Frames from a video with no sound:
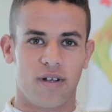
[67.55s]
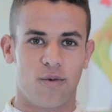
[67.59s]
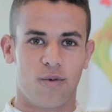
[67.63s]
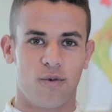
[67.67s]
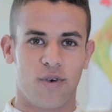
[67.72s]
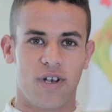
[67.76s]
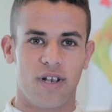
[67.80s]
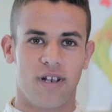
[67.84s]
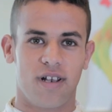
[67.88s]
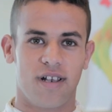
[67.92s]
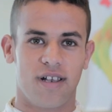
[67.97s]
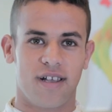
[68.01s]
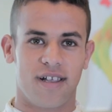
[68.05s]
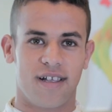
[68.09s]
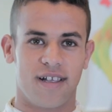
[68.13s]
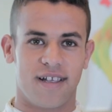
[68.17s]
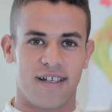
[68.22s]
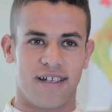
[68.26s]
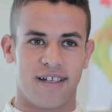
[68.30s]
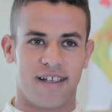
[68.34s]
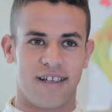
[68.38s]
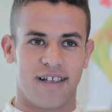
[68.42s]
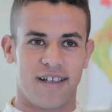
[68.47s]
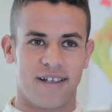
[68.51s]
وال
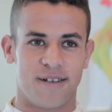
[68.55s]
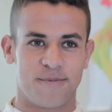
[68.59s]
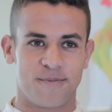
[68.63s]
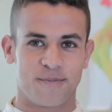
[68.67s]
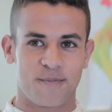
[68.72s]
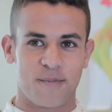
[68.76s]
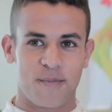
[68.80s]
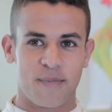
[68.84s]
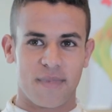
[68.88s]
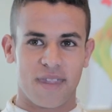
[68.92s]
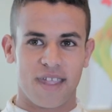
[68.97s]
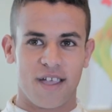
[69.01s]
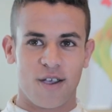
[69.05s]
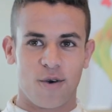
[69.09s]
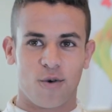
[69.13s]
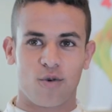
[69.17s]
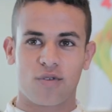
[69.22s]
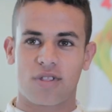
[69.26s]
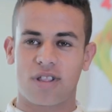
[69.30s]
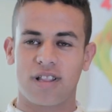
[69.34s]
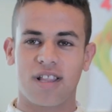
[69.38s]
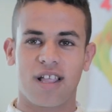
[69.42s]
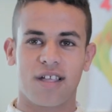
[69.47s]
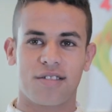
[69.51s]

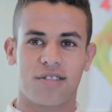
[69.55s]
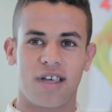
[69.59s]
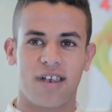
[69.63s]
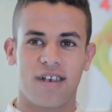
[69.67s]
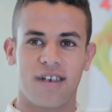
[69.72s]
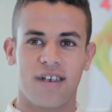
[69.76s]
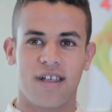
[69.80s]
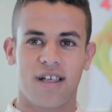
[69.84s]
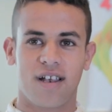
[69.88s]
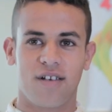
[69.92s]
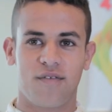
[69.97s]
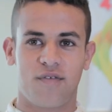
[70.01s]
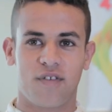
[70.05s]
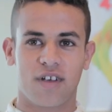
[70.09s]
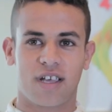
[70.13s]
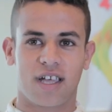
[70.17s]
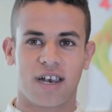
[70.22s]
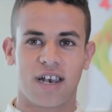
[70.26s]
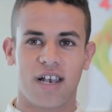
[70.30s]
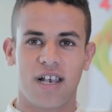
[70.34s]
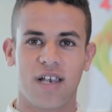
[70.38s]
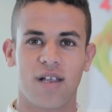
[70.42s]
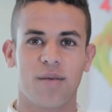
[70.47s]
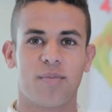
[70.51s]
وصلت ان
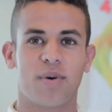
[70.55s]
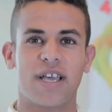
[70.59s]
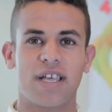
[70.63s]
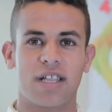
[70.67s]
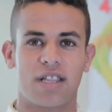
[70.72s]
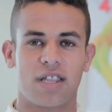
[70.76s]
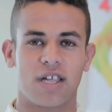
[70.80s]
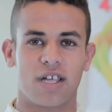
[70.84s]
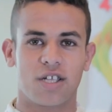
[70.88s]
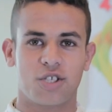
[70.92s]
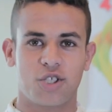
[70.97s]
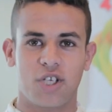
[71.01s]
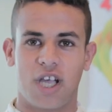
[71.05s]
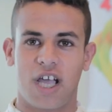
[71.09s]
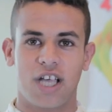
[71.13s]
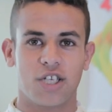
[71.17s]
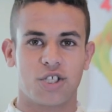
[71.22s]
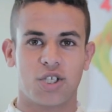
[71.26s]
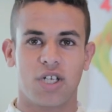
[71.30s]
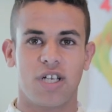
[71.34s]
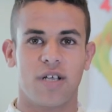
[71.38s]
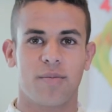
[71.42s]
الفكره اللي بغيتها شي حاجه